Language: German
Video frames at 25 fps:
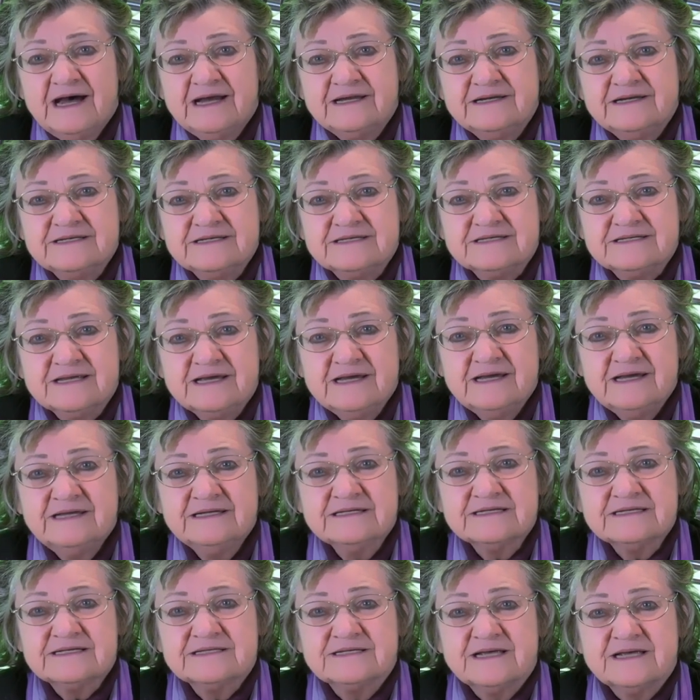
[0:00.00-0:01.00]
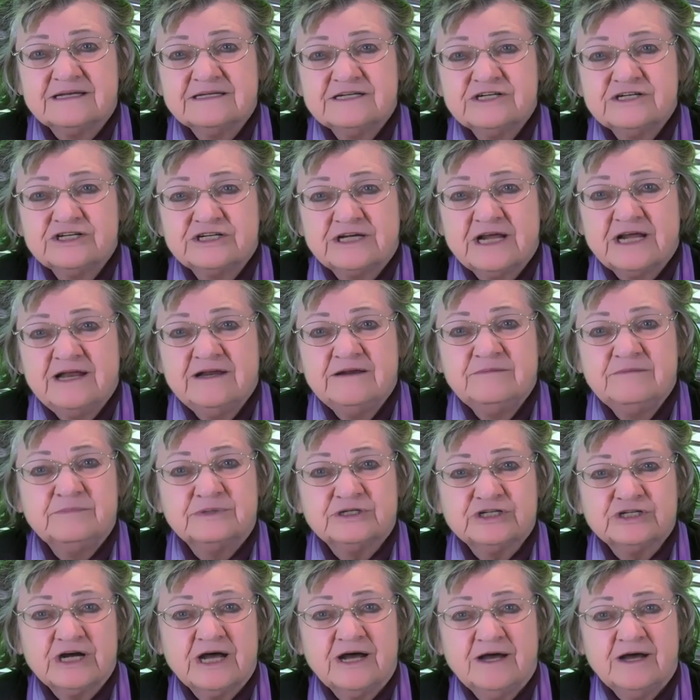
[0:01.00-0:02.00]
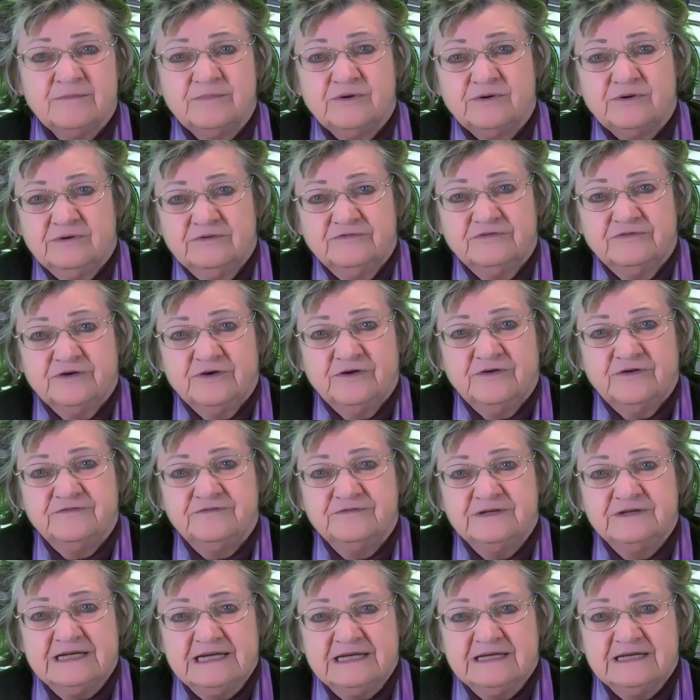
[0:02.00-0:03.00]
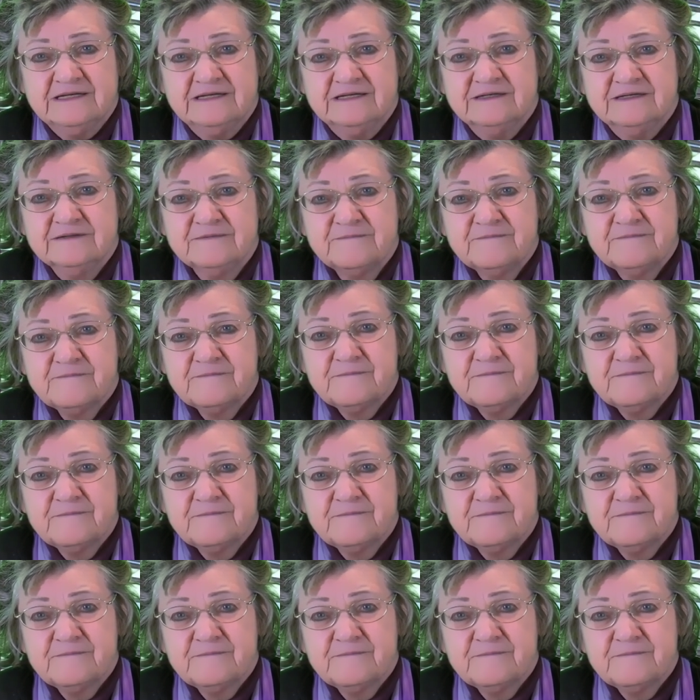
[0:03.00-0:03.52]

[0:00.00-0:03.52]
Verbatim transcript: eine sehr interessante Stellenbeschreibung veröffentlicht.